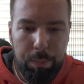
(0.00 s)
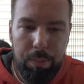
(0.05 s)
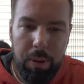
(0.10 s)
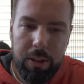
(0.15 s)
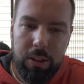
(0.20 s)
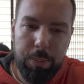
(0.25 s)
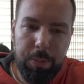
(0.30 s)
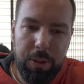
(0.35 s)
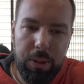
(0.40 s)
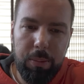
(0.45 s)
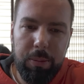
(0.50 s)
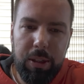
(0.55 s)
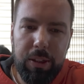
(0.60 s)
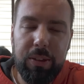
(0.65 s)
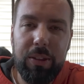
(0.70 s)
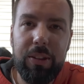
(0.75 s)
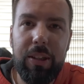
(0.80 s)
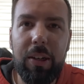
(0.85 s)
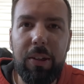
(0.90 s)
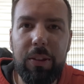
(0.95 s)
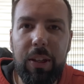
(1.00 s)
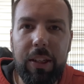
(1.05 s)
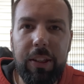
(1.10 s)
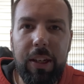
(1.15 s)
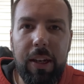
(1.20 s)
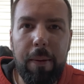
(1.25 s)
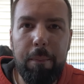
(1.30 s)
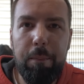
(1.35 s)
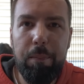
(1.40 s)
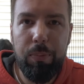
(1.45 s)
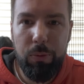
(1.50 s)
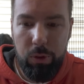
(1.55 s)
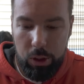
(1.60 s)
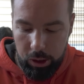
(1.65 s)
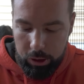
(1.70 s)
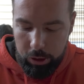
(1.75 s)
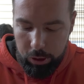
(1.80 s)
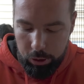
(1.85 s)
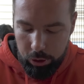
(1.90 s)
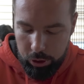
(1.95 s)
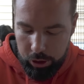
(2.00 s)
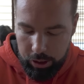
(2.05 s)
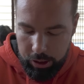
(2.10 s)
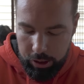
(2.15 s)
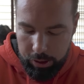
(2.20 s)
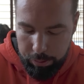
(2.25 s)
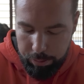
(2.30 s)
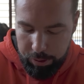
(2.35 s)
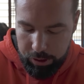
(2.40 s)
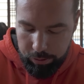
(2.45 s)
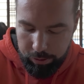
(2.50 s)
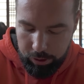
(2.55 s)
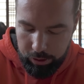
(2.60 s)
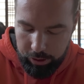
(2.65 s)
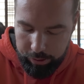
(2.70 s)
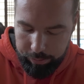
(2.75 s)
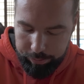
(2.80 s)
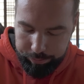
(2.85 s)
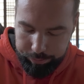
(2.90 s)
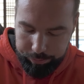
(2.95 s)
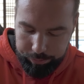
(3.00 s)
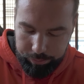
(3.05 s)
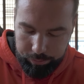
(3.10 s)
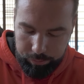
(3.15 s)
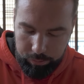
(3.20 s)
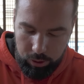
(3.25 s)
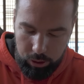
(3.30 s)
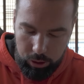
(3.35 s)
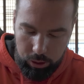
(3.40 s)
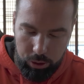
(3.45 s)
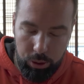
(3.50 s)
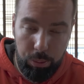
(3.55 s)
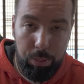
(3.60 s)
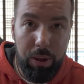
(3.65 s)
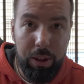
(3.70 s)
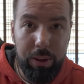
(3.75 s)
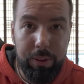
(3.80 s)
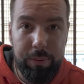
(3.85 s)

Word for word: bardzo podobna do tego dania, tylko że bez wody. Super.